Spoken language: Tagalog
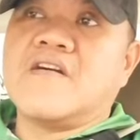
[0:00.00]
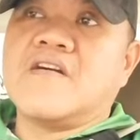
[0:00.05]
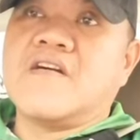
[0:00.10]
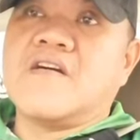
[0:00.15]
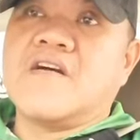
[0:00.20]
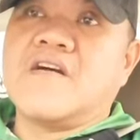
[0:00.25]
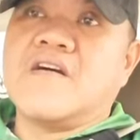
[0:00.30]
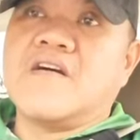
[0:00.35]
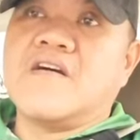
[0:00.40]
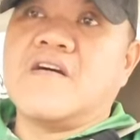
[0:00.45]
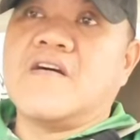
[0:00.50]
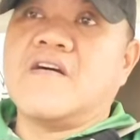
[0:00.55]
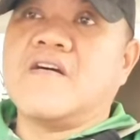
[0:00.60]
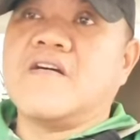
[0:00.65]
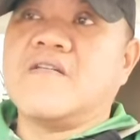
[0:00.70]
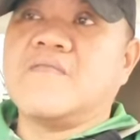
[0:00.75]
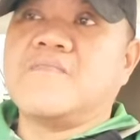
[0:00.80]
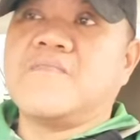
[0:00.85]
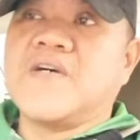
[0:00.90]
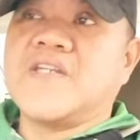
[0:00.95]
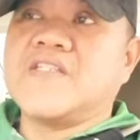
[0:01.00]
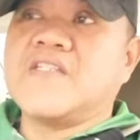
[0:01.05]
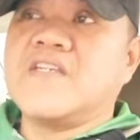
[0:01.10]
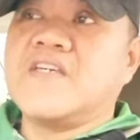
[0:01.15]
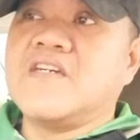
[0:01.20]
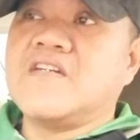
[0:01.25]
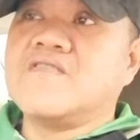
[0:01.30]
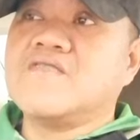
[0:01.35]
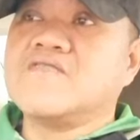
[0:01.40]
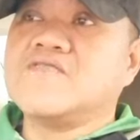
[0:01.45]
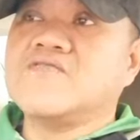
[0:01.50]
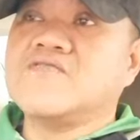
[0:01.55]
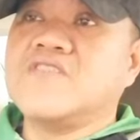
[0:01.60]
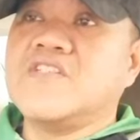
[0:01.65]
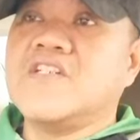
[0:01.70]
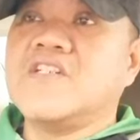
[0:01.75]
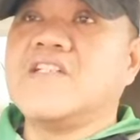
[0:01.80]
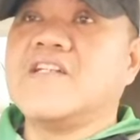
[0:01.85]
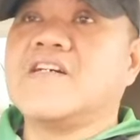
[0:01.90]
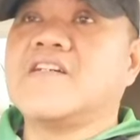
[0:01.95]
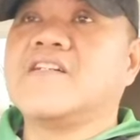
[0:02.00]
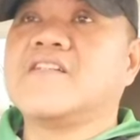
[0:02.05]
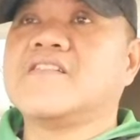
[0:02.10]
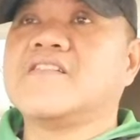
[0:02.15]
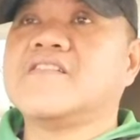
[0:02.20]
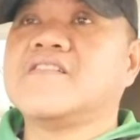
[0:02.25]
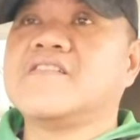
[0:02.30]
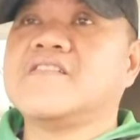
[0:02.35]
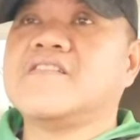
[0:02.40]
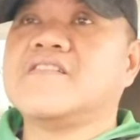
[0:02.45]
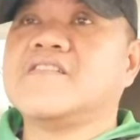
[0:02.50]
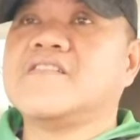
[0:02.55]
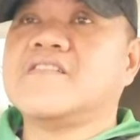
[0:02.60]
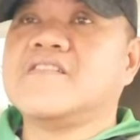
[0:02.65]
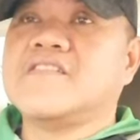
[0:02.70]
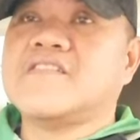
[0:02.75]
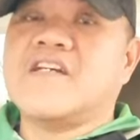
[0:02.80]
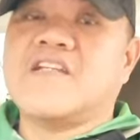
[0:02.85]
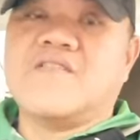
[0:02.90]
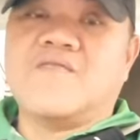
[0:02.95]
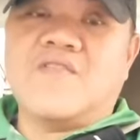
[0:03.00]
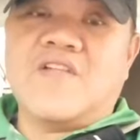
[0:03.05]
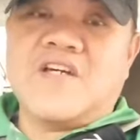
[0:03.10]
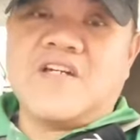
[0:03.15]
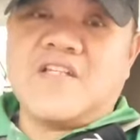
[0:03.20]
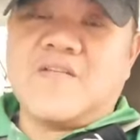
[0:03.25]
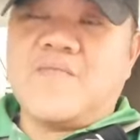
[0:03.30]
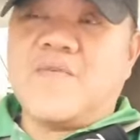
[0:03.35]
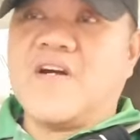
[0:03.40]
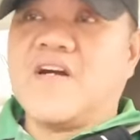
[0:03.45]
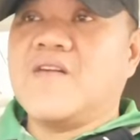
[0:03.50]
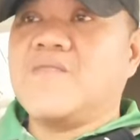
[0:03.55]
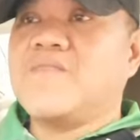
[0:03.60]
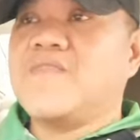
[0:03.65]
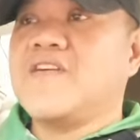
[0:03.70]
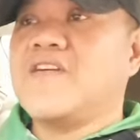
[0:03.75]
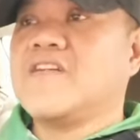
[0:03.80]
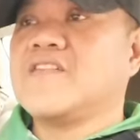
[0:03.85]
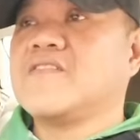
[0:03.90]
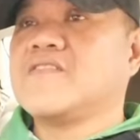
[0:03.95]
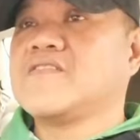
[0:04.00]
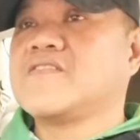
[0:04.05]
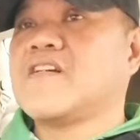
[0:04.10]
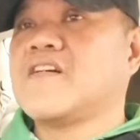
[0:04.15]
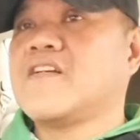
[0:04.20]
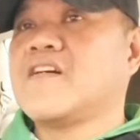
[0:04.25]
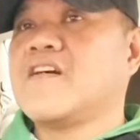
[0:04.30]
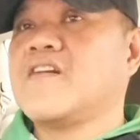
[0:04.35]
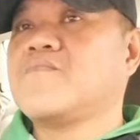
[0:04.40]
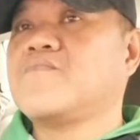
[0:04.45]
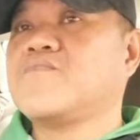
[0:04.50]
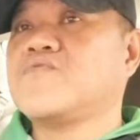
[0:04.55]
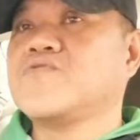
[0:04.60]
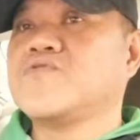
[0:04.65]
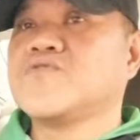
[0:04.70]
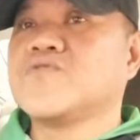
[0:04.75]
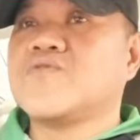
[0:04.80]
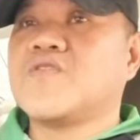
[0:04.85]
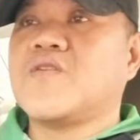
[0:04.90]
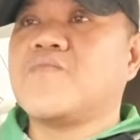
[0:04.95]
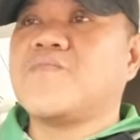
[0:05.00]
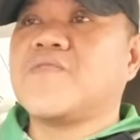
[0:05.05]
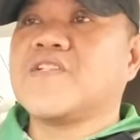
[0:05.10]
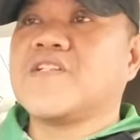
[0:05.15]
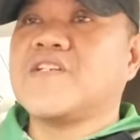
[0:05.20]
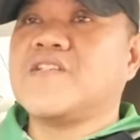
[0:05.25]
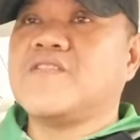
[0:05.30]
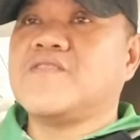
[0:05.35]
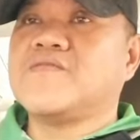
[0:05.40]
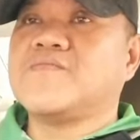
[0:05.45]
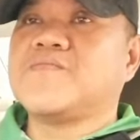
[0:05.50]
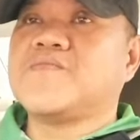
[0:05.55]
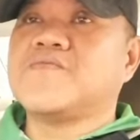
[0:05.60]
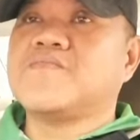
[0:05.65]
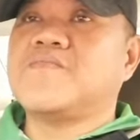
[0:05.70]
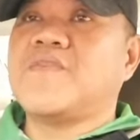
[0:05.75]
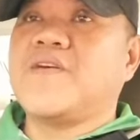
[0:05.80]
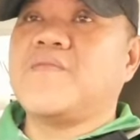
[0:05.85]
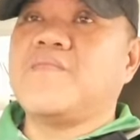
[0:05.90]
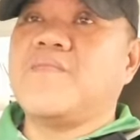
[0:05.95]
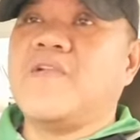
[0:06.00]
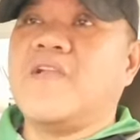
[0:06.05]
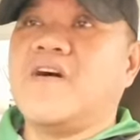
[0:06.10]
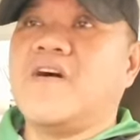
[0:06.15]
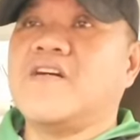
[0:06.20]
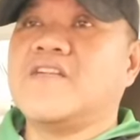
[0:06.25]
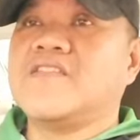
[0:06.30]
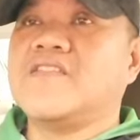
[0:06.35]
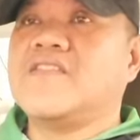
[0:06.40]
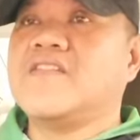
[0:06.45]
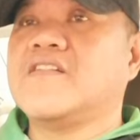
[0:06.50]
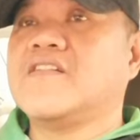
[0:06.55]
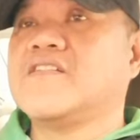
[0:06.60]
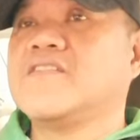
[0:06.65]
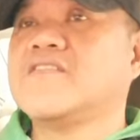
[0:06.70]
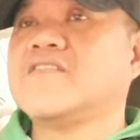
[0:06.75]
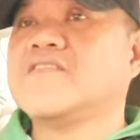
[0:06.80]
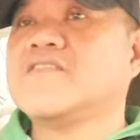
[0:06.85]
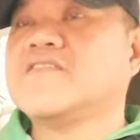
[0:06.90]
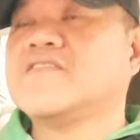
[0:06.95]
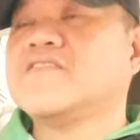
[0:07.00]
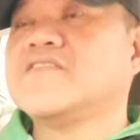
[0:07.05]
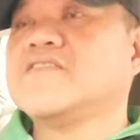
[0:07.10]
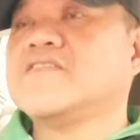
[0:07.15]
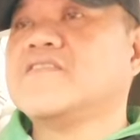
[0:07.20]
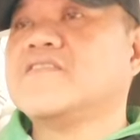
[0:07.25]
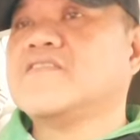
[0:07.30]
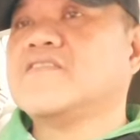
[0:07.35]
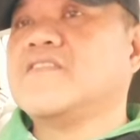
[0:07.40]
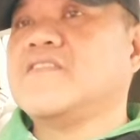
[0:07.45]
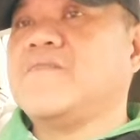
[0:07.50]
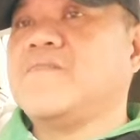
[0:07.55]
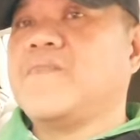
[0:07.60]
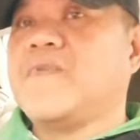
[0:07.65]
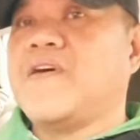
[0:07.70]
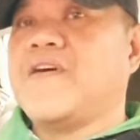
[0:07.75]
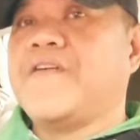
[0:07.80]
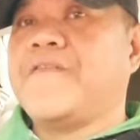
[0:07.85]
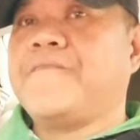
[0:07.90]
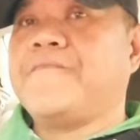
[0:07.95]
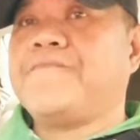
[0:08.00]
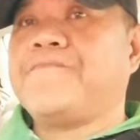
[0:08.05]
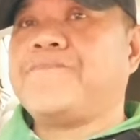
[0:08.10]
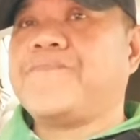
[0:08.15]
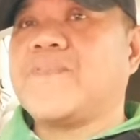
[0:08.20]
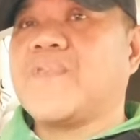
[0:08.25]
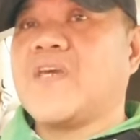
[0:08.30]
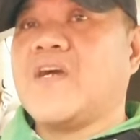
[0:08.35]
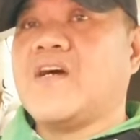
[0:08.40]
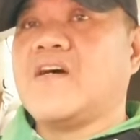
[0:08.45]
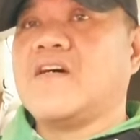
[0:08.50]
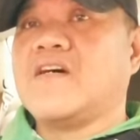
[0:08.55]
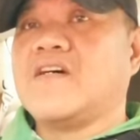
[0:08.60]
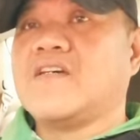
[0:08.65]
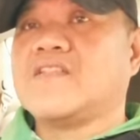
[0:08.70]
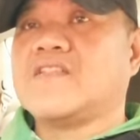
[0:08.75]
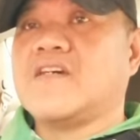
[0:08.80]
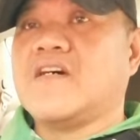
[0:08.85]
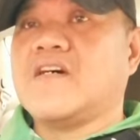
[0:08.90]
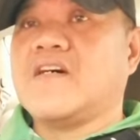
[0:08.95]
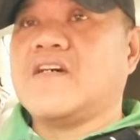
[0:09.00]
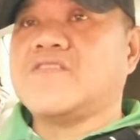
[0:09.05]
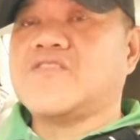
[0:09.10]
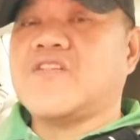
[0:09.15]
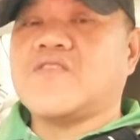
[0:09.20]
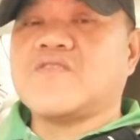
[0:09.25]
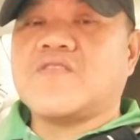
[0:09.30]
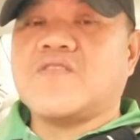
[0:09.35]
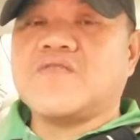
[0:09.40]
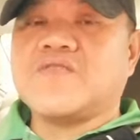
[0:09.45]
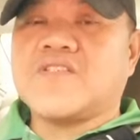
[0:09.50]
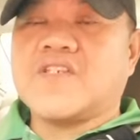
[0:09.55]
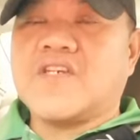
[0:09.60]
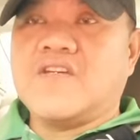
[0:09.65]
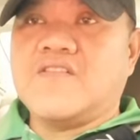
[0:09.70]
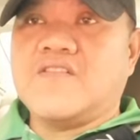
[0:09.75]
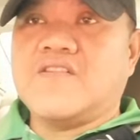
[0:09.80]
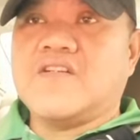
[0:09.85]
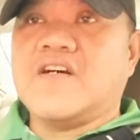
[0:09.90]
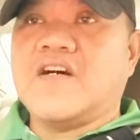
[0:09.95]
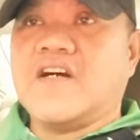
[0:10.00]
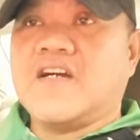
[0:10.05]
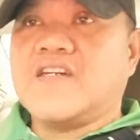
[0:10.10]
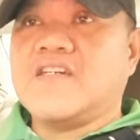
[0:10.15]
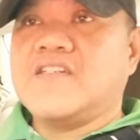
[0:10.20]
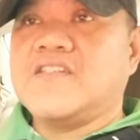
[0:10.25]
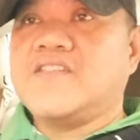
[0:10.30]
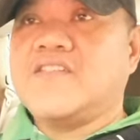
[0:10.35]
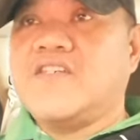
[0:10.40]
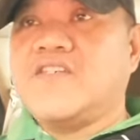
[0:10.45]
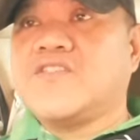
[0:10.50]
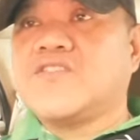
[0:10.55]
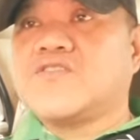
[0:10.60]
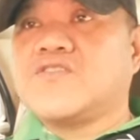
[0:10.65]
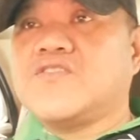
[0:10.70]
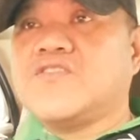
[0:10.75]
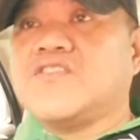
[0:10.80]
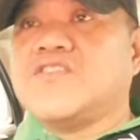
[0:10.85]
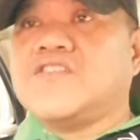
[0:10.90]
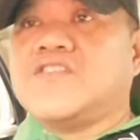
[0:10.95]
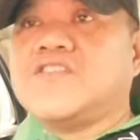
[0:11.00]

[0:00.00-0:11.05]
uh, Padrigo Junila dalawa lang naman kami yan ang talagang bunsong kapatid ko po by blood diba at uh, shoutout sa iyo aking sister